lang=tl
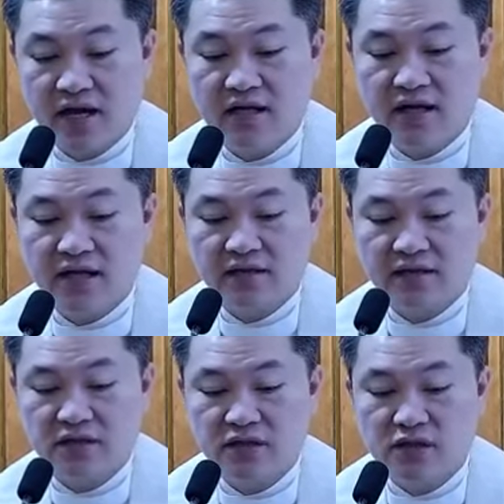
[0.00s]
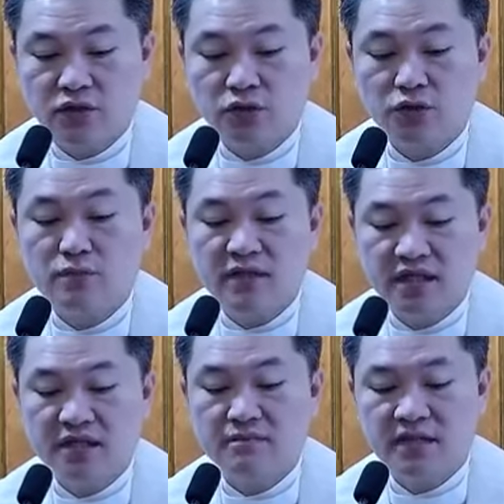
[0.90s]
Kaya nga't
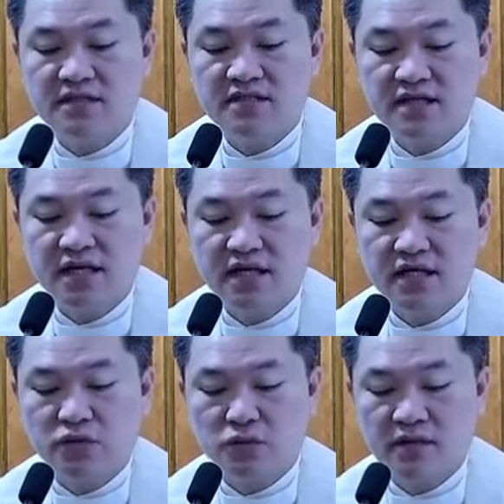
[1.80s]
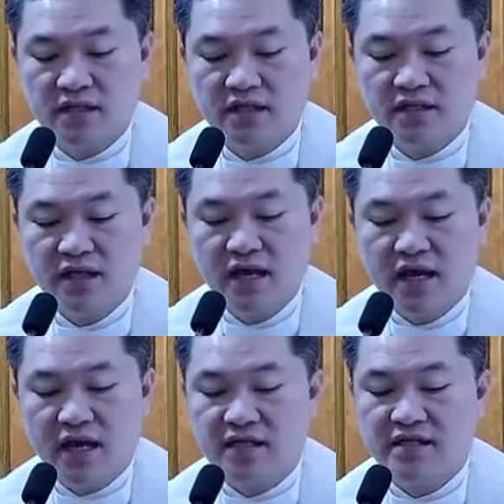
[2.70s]
tumingin man sila ng
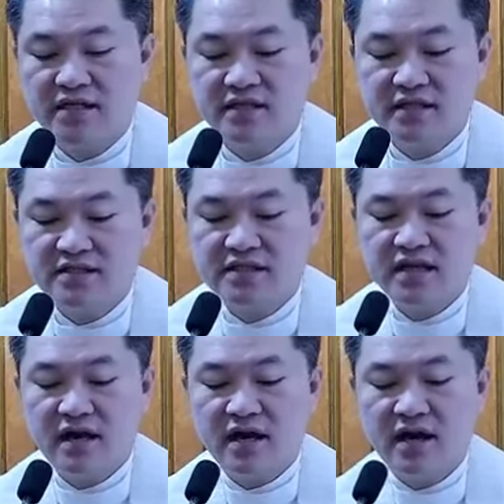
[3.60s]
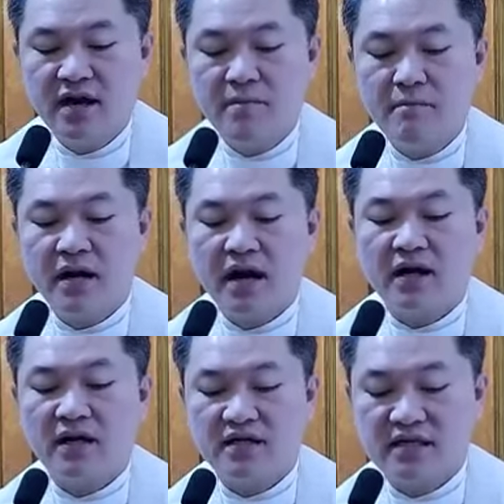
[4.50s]
tumingin ay hindi sila
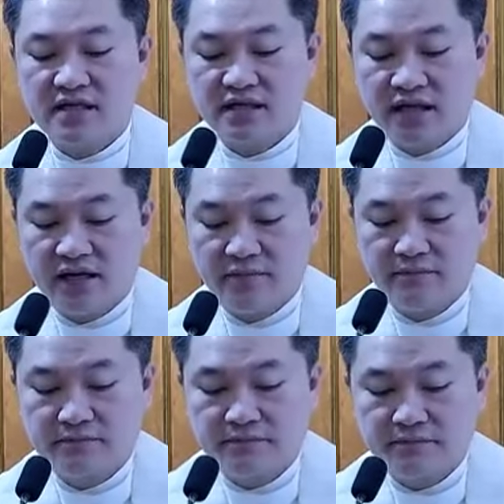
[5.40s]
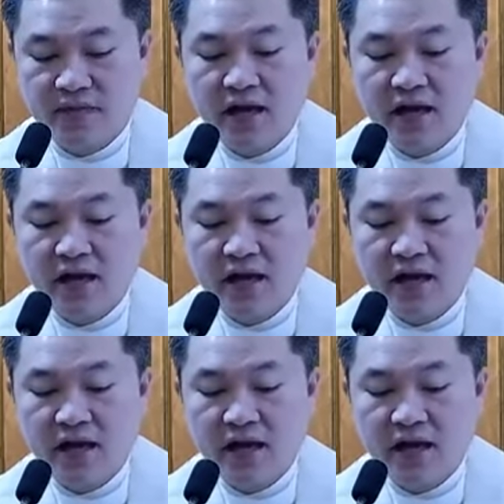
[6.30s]
makakakita